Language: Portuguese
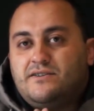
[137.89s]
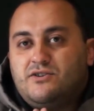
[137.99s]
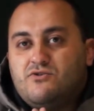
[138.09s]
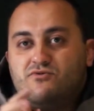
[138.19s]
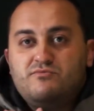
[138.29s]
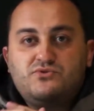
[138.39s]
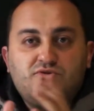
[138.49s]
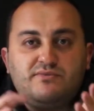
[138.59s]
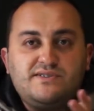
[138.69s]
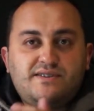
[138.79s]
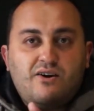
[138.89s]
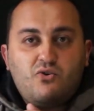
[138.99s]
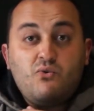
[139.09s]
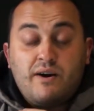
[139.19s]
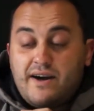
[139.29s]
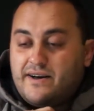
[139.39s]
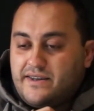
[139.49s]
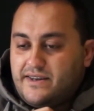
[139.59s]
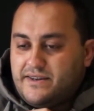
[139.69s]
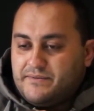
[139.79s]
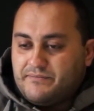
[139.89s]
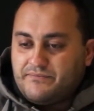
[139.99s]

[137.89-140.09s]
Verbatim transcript: então vamos começar com ela aqui,